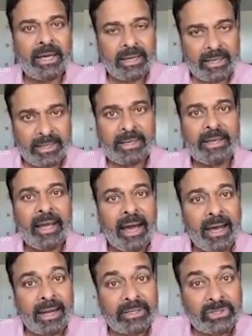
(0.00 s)
కలిగి
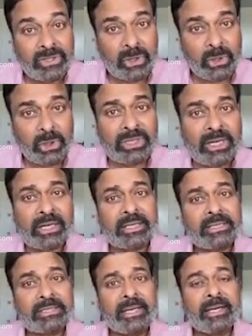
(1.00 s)
అలాగే జీర్ణోద్ధరణకి
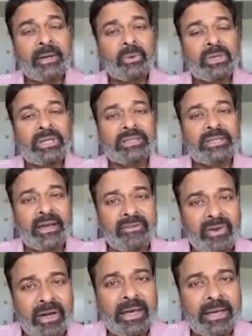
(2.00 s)
చేరిన కొన్ని
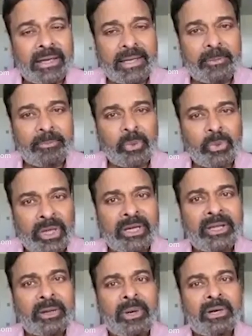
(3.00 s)
దేవాలయాల్ని
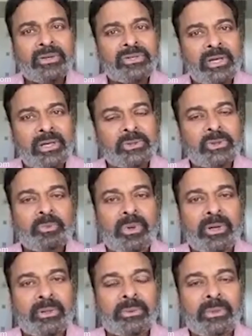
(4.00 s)
పునర్నిర్మాణం చేయడంతో
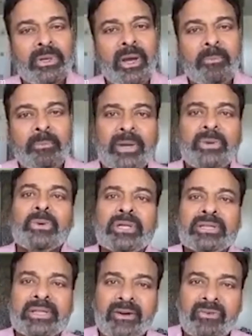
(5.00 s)
పాటు మరికొన్ని
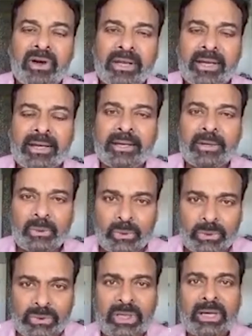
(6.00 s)
దేవాలయాల్ని
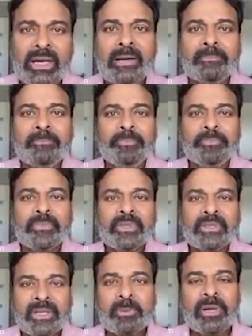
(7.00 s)
నూతనంగా
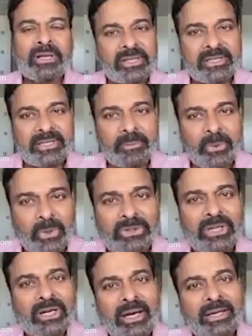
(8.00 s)
నిర్మాణం చేసే
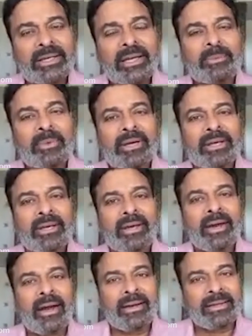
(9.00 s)
బృహత్తర కార్యక్రమాన్ని
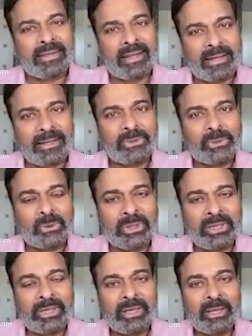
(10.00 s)
ఆయన
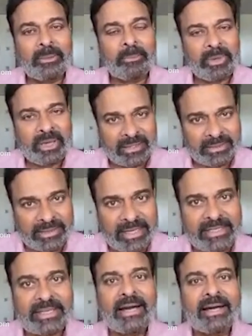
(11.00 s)
తలకెత్తుకుని మీ అందరి
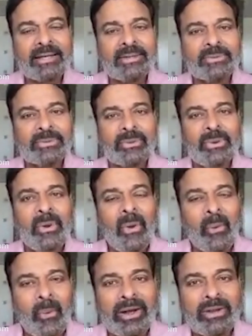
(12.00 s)
సహకారంతో
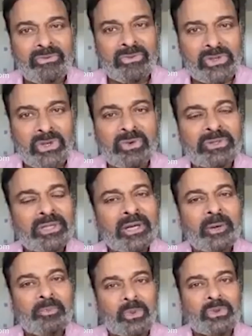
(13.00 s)
వాటిని
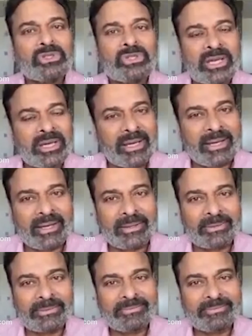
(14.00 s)
విజయవంతంగా పూర్తి చేయగలిగారు